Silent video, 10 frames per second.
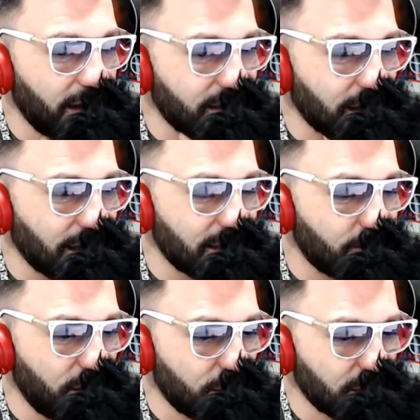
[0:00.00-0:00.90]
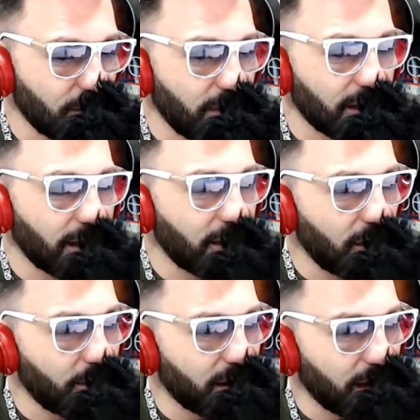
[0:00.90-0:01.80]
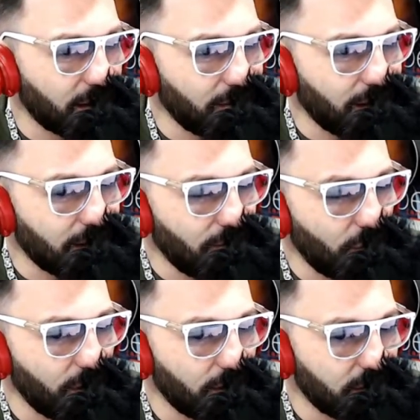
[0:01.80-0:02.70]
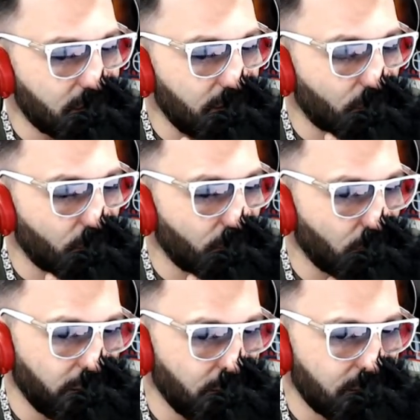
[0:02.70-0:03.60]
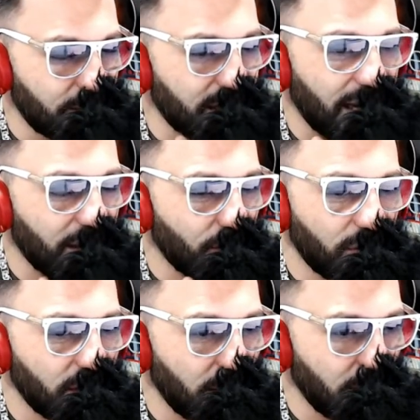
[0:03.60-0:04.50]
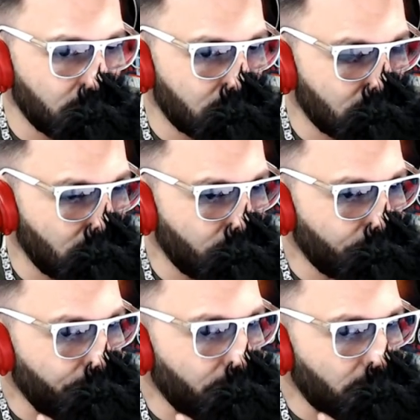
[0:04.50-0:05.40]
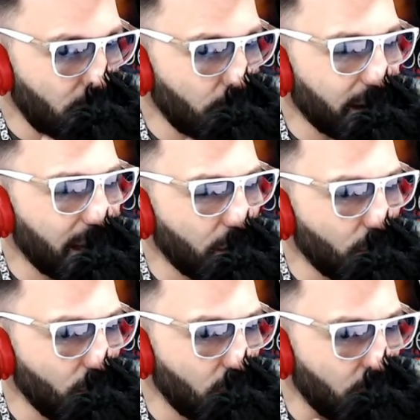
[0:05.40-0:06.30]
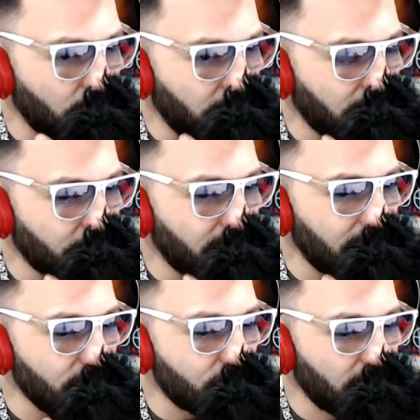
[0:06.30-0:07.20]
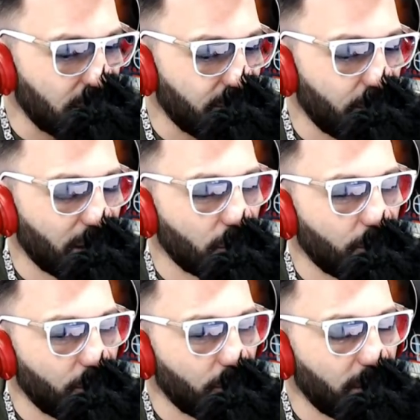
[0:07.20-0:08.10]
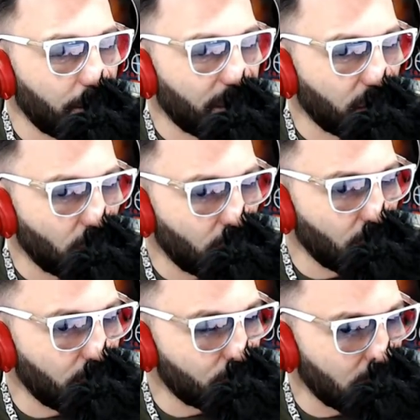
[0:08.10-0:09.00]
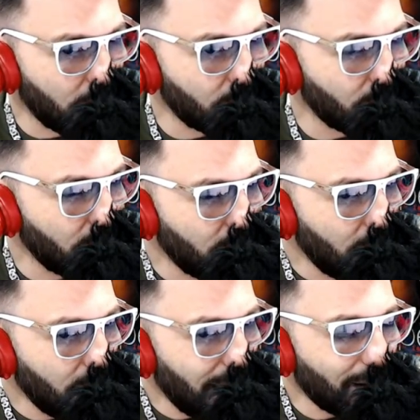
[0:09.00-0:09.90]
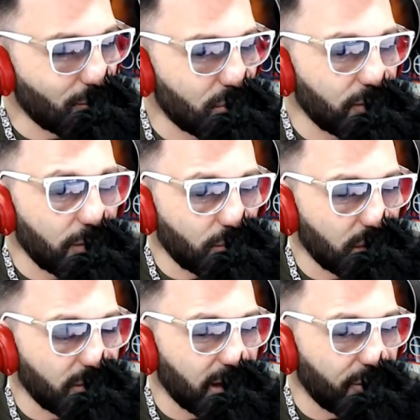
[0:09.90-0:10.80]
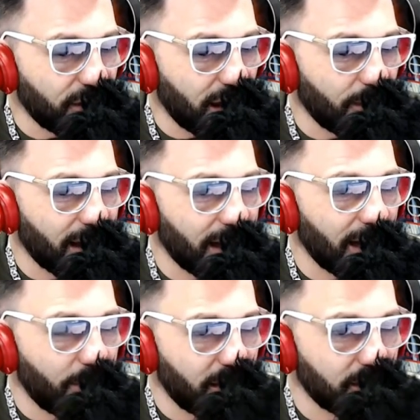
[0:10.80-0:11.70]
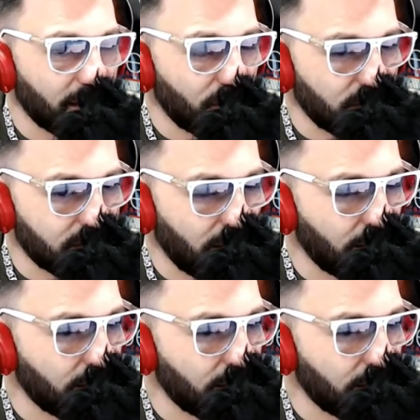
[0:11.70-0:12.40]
è stata esplicita, guardate non è per cattiveria, voi, eh, se voi volete, se mi date un indirizzo, io magari con un corriere in maniera celere vi mando proprio un bel pannolone usato, a così voi potete verificare magari la perdita dove sta.